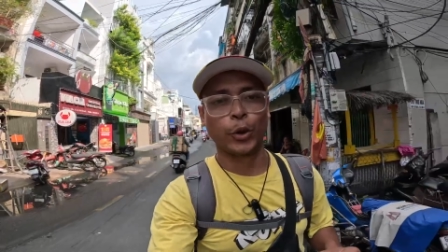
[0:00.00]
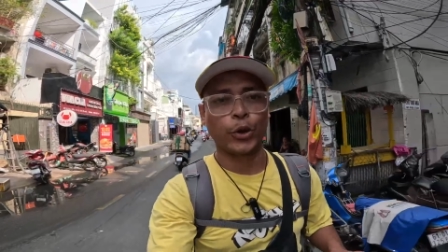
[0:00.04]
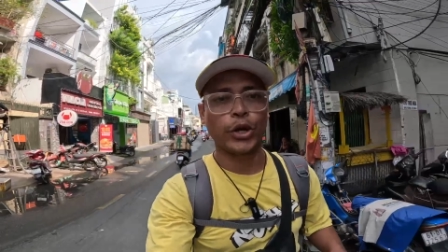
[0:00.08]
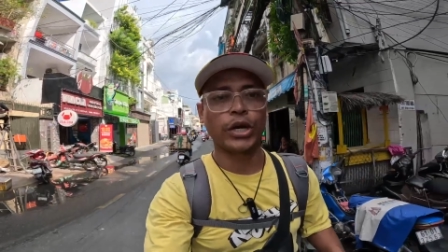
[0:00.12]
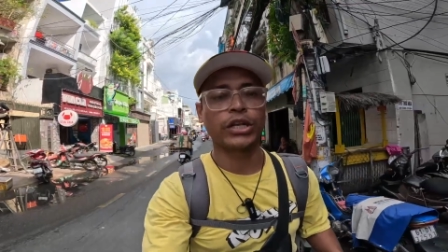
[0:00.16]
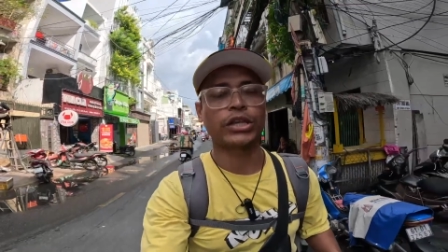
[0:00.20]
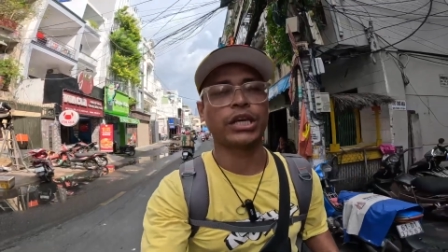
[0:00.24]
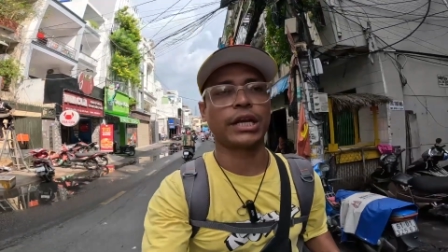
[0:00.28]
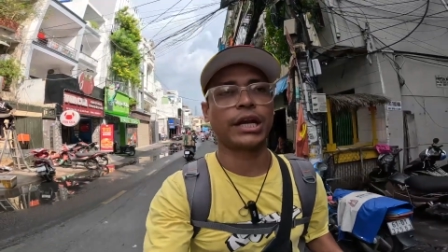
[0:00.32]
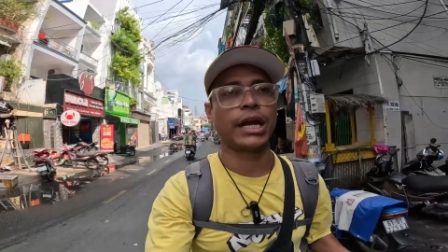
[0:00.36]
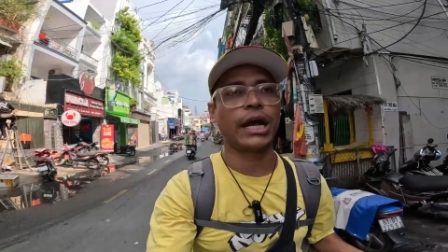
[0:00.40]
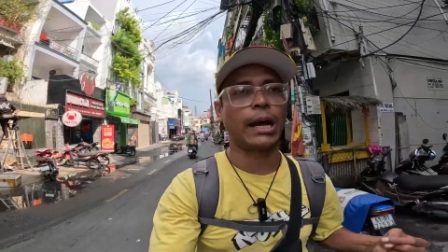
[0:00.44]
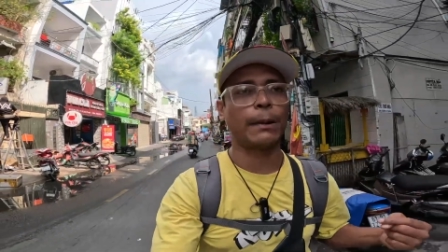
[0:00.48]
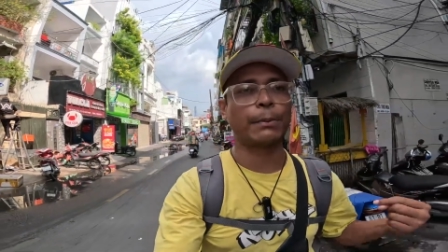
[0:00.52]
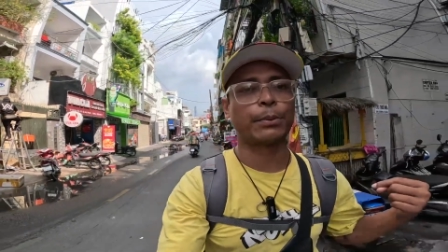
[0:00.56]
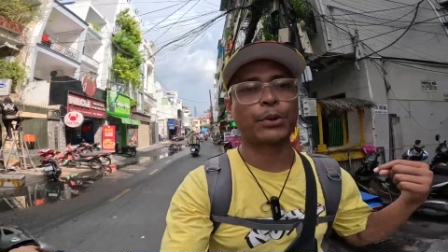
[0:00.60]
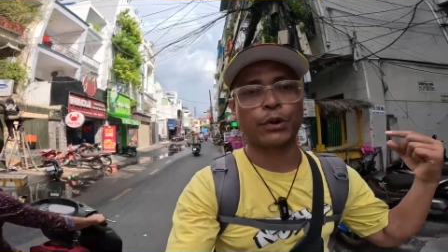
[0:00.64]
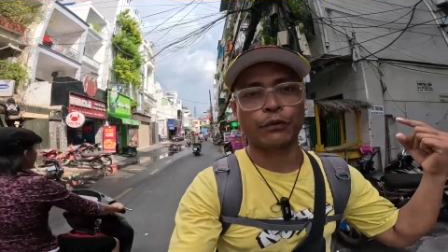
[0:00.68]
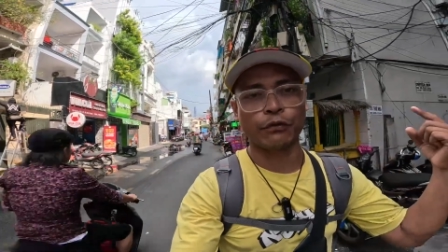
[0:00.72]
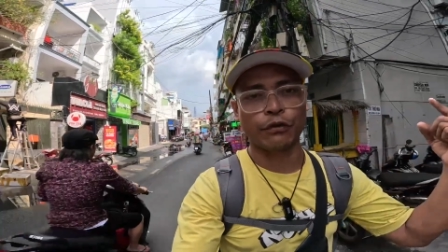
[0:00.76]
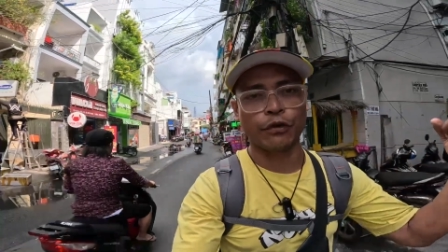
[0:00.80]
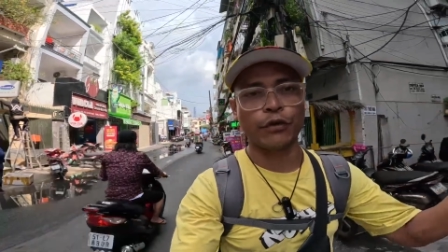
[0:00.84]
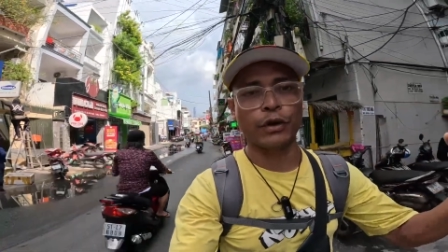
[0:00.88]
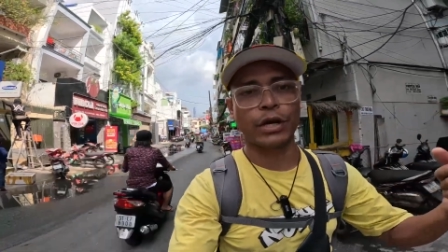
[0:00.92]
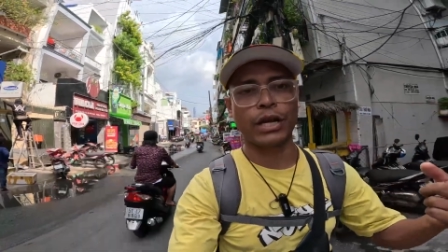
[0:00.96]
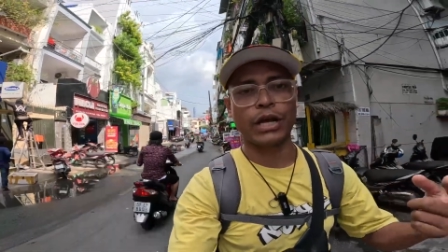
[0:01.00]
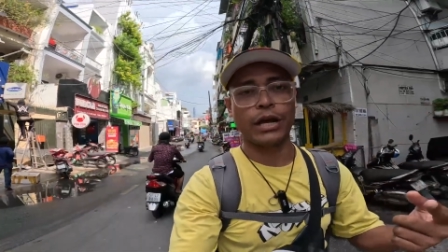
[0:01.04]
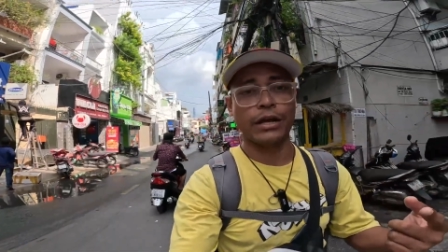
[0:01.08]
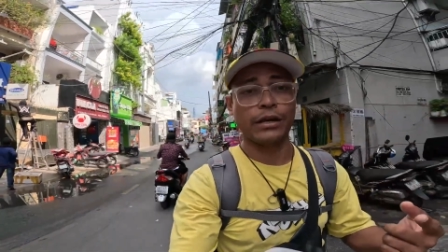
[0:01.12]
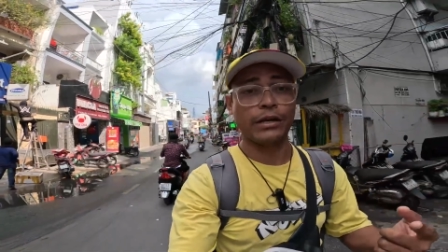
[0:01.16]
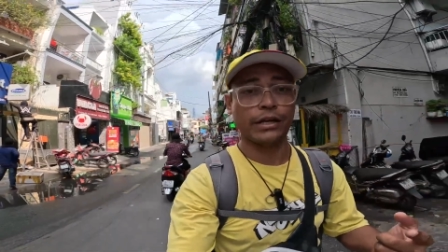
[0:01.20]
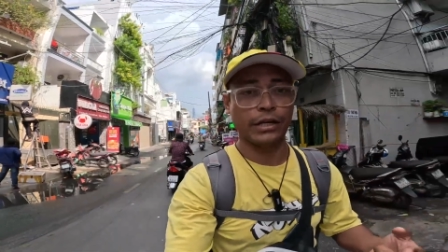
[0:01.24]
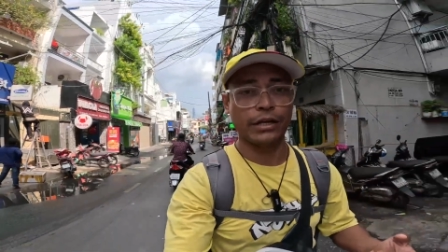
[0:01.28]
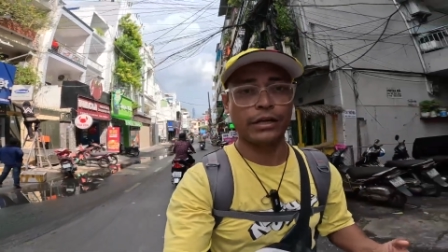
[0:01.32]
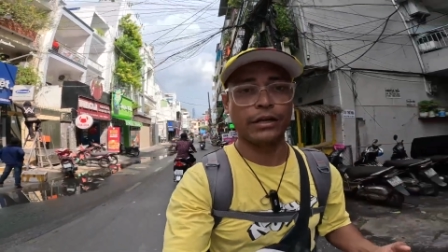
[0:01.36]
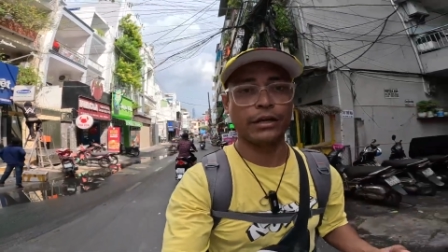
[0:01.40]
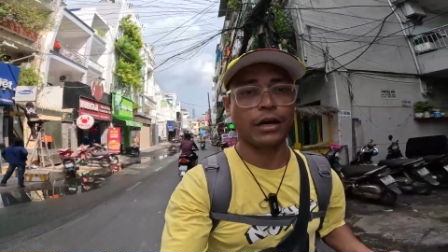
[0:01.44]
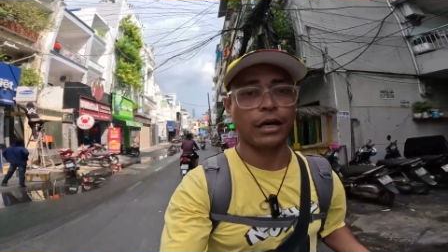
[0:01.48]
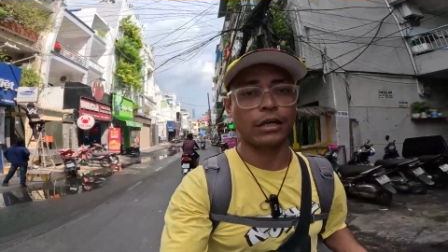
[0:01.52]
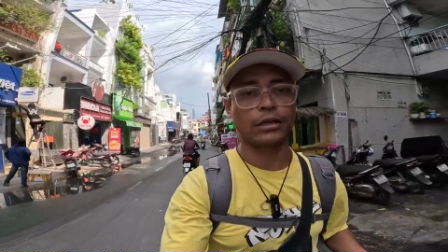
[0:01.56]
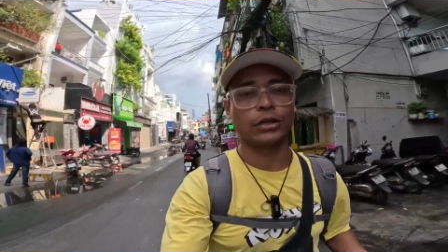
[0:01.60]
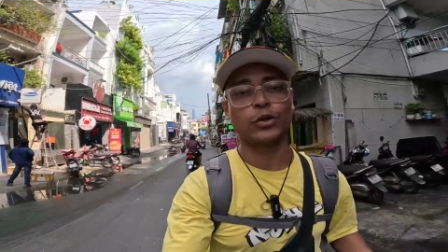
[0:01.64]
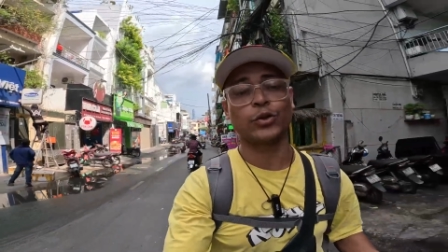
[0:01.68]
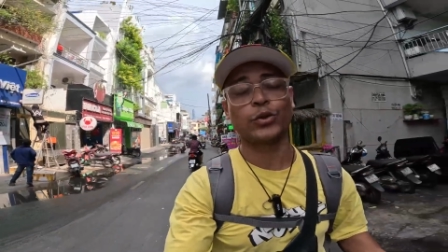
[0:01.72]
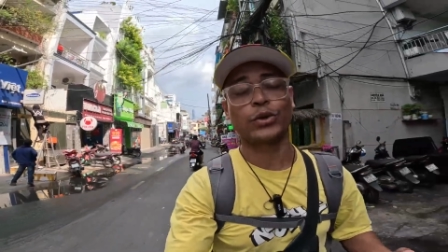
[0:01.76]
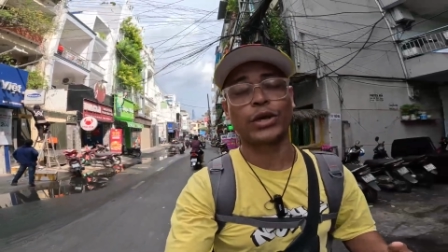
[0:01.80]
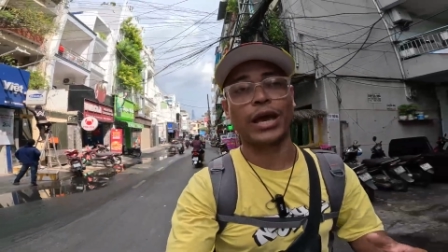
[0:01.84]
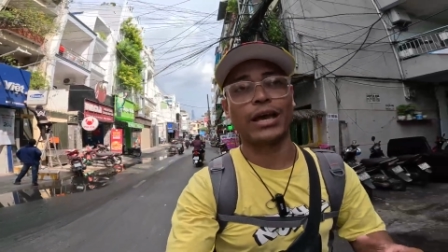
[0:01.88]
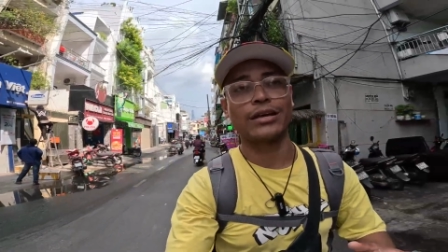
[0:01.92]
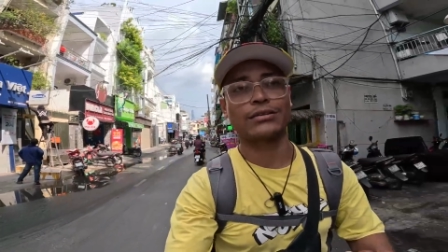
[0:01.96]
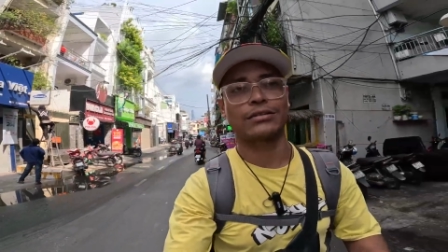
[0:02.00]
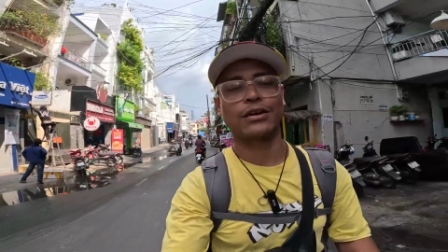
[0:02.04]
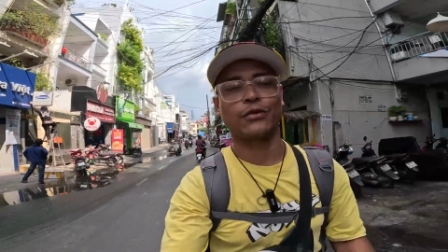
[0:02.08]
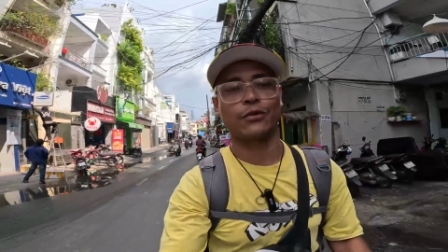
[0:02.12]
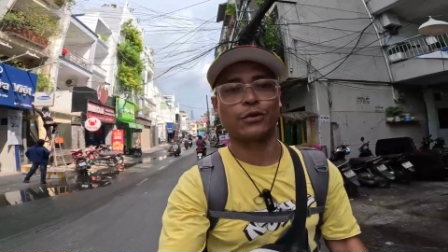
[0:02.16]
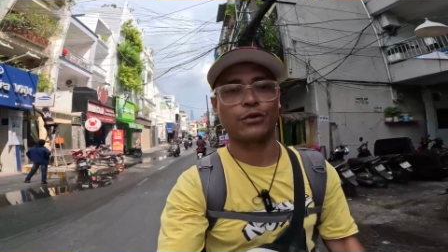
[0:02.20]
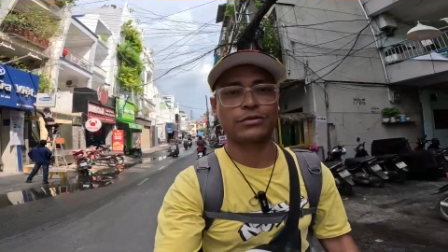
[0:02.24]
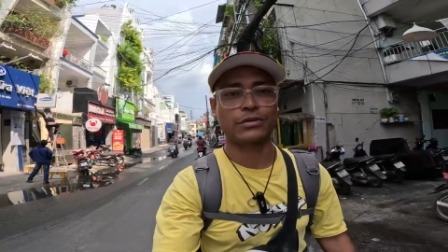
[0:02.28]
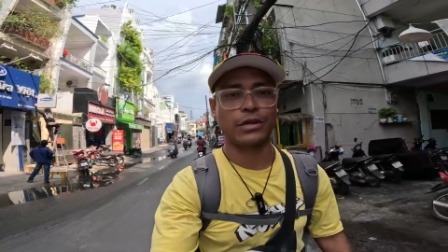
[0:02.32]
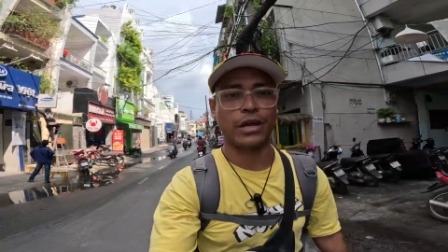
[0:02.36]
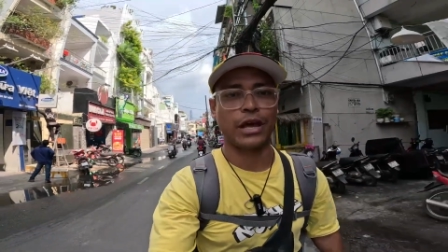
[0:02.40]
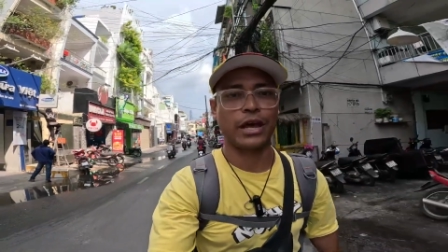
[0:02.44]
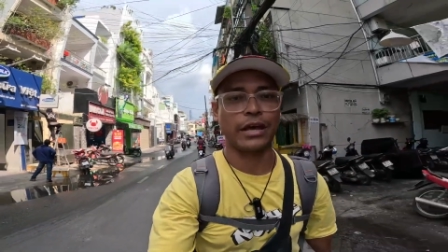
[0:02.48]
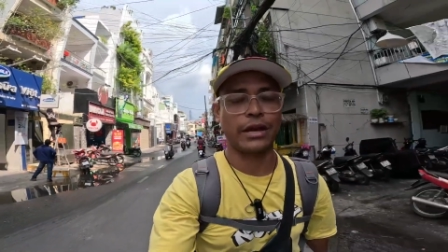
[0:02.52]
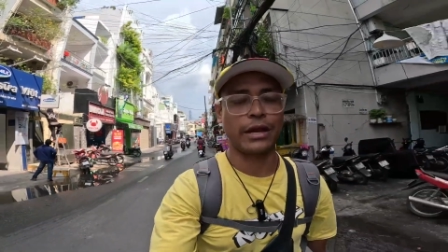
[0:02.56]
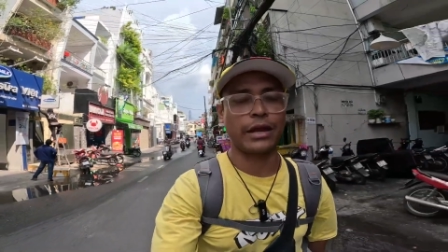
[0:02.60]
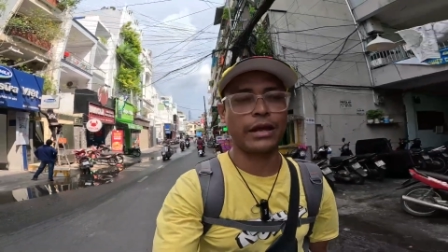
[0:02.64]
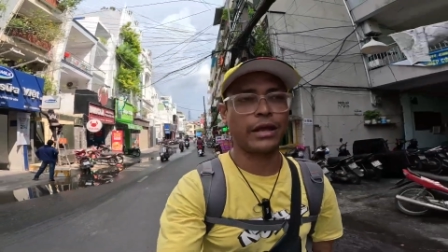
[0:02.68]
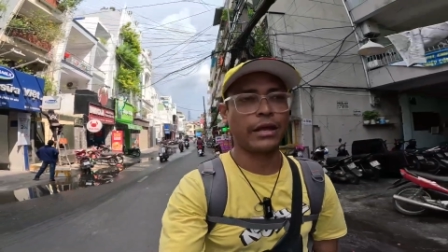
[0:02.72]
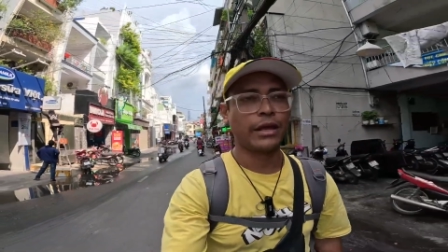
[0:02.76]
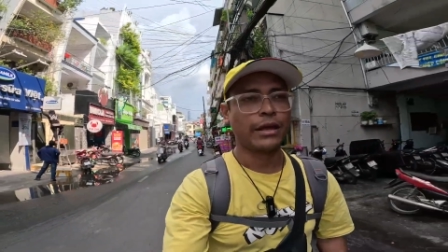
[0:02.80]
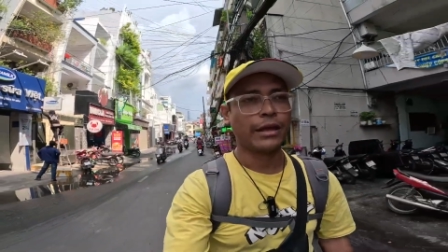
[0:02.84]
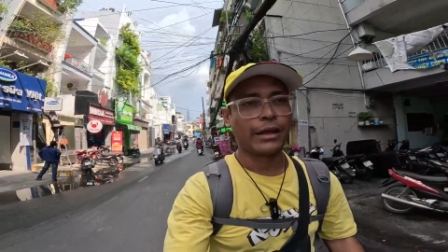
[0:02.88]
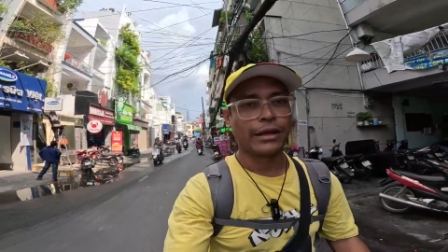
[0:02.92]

रुके थे ना आपको वो वाला एरिया दिखाता हूँ कैसा वो शहर है